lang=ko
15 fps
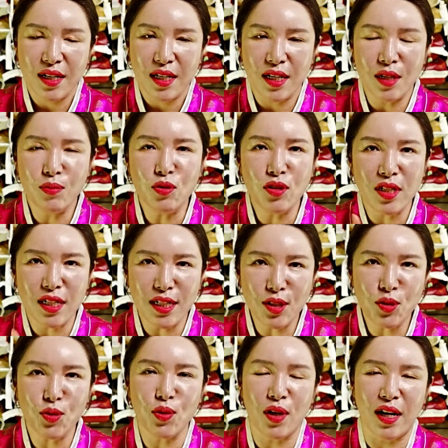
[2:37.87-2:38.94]
1분
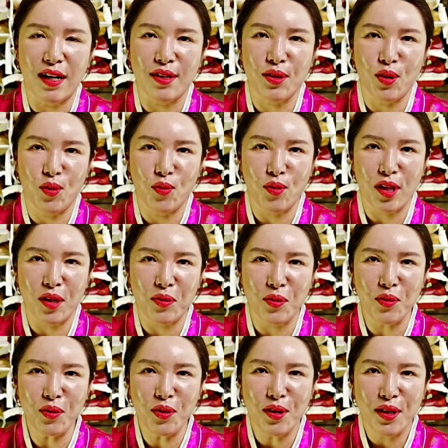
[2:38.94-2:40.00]
1초가
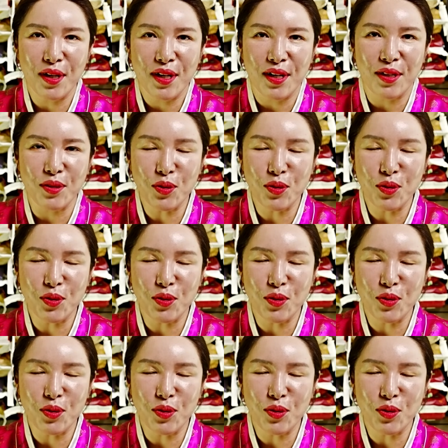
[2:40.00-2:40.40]
너무나도 어,